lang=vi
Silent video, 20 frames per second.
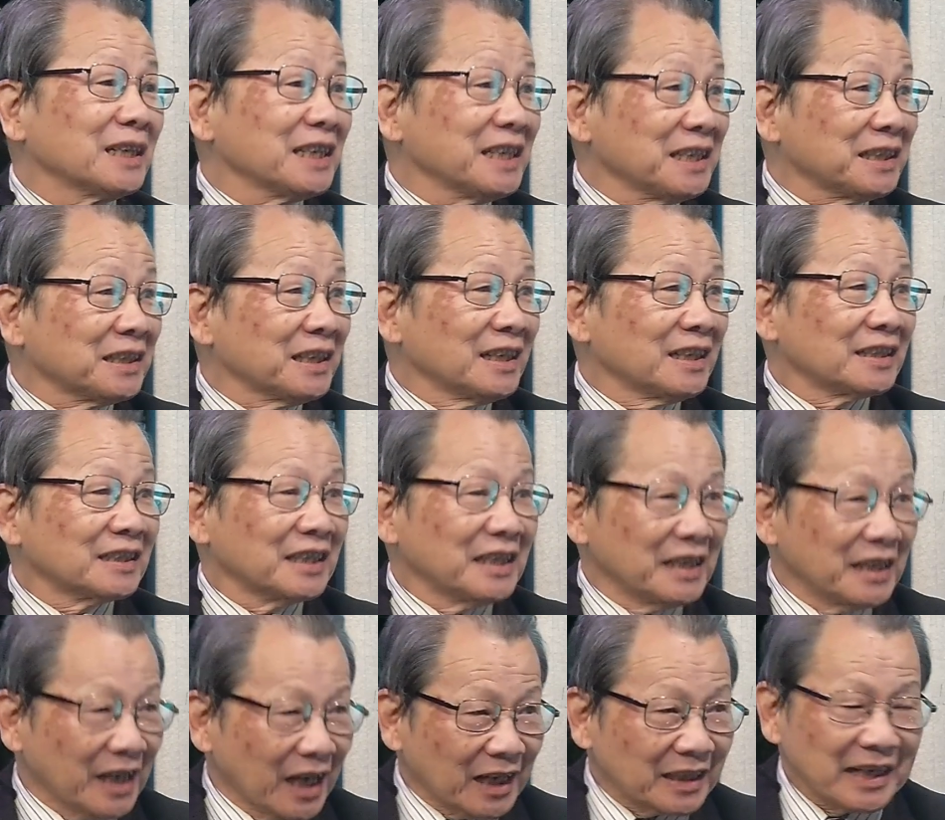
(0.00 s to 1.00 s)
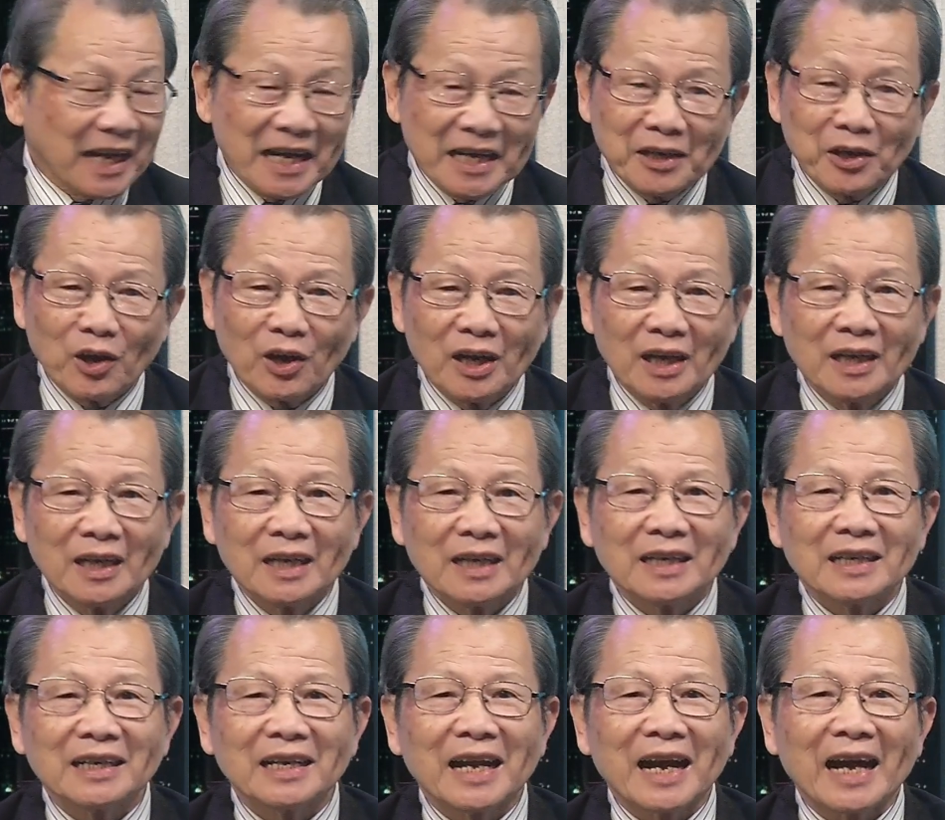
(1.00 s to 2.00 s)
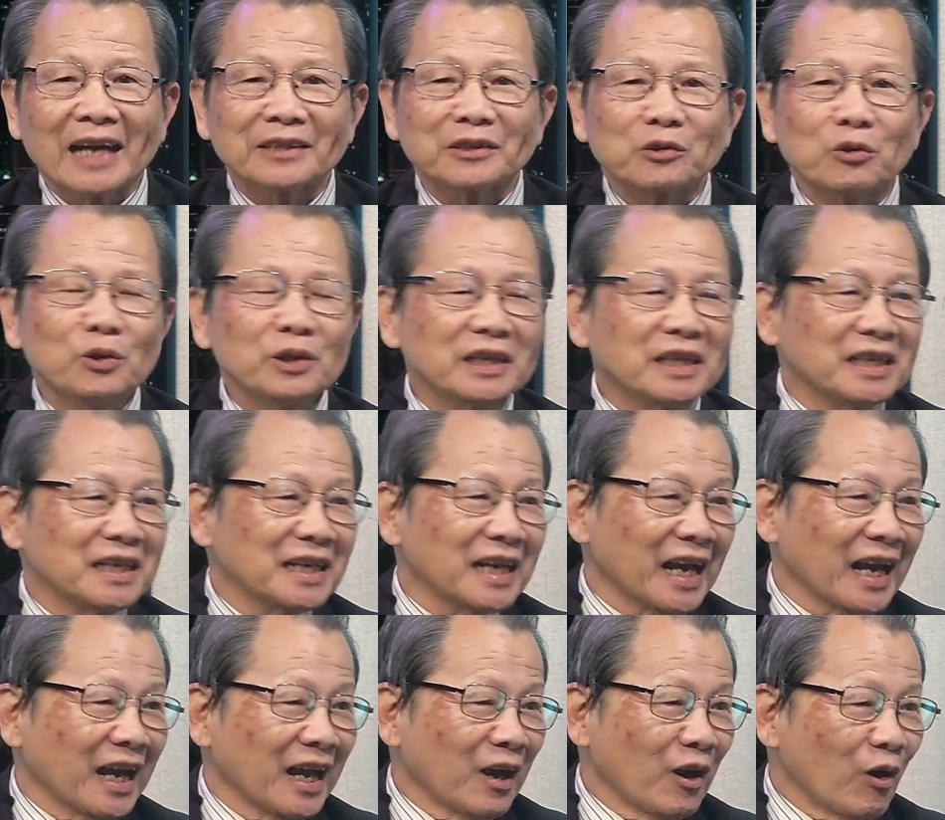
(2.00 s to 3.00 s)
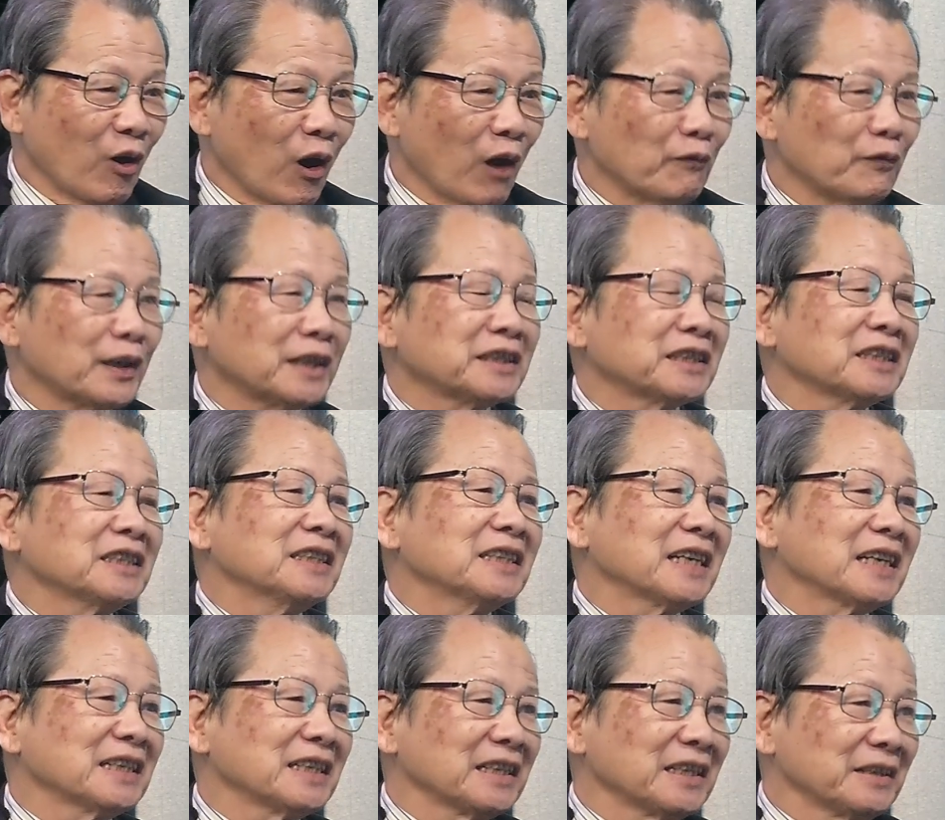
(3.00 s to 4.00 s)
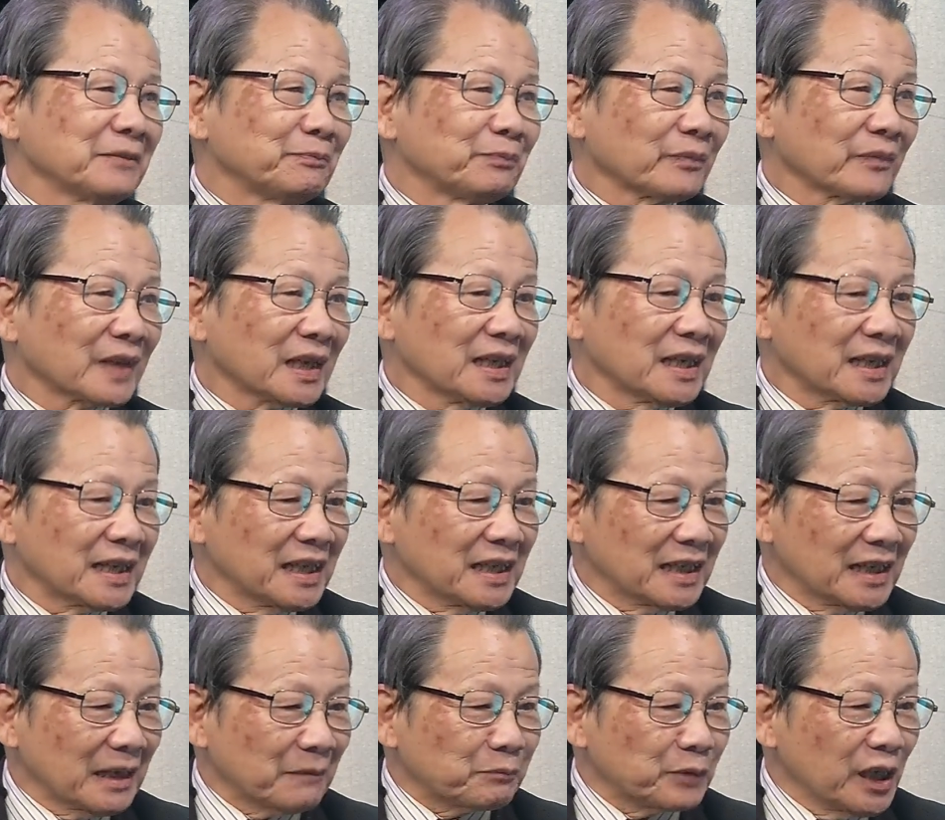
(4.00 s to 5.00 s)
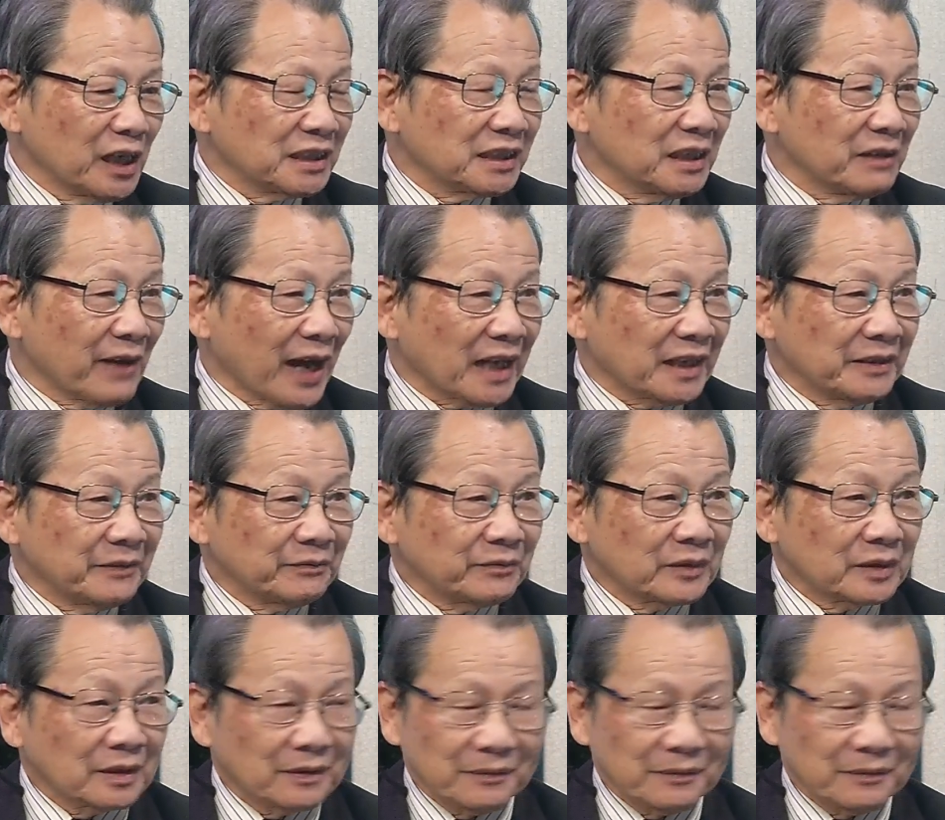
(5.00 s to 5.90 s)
được ít yeah. thì dạ. ở đây nó là tôi nghĩ là họ vẫn giữ cái cái, cái lập trường như vậy. Dạ